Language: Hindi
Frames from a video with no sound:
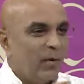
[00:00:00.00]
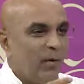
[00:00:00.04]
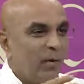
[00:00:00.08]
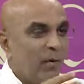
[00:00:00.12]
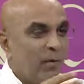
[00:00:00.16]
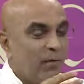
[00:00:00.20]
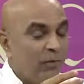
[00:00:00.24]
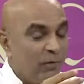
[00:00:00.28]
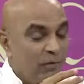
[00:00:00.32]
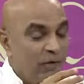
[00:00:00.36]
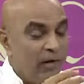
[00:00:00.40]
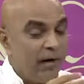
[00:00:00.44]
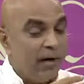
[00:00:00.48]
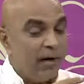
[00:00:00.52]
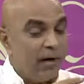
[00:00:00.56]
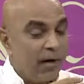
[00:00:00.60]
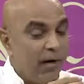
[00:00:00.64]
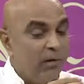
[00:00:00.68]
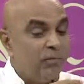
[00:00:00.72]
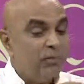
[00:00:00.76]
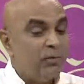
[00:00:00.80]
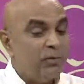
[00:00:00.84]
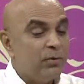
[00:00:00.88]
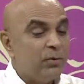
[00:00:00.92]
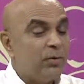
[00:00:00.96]
और फिर
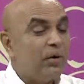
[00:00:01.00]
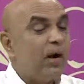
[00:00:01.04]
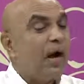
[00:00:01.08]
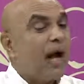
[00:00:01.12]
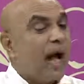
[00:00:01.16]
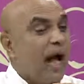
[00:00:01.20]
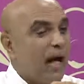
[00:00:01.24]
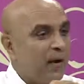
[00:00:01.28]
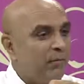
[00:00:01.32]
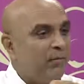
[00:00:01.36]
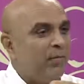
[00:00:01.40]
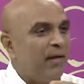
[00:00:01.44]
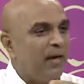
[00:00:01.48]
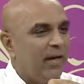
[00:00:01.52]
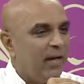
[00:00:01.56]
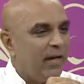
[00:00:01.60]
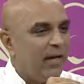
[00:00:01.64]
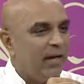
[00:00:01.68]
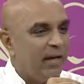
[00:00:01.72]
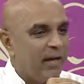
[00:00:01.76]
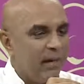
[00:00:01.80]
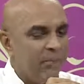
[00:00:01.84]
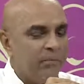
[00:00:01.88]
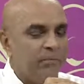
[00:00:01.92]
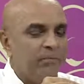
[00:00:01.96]
अब जो काम
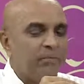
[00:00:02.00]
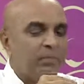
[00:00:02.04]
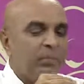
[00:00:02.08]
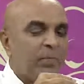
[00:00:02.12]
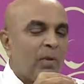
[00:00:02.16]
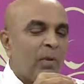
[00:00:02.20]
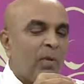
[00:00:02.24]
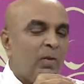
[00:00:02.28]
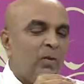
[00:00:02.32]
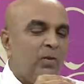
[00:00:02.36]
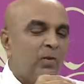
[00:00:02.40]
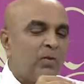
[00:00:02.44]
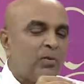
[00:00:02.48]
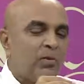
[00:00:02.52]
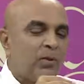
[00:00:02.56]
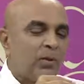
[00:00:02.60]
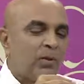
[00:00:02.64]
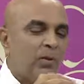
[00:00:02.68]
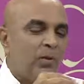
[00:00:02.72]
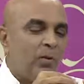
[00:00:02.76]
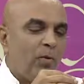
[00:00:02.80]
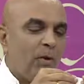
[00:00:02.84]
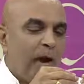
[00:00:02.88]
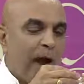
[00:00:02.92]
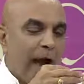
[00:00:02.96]
है
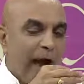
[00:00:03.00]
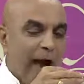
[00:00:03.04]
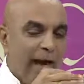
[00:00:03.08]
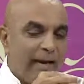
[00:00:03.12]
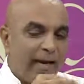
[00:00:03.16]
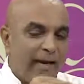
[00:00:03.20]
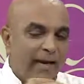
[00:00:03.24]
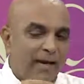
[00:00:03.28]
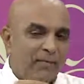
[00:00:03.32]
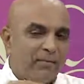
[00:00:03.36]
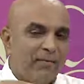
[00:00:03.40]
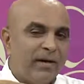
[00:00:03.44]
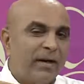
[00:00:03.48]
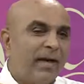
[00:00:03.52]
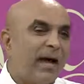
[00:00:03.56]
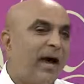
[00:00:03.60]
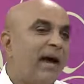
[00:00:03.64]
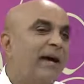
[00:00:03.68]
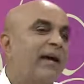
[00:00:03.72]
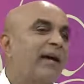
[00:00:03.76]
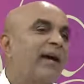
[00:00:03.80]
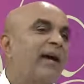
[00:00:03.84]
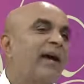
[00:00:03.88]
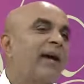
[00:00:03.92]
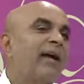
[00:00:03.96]
उसको आगे
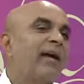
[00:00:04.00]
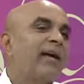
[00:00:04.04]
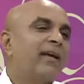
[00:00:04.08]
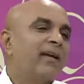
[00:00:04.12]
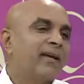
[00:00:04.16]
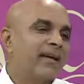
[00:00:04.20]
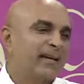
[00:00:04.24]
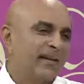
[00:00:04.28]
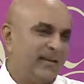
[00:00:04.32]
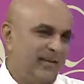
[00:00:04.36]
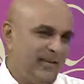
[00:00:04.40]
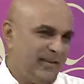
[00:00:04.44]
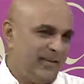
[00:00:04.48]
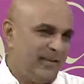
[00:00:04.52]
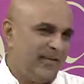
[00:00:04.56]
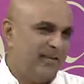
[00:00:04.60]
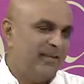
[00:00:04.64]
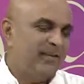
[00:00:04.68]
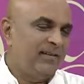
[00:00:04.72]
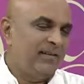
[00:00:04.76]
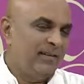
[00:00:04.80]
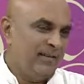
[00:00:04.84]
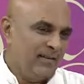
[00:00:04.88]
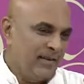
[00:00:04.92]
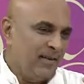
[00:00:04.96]
बढ़ाना है ओके
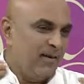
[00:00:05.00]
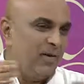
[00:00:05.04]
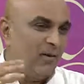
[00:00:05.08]
okay.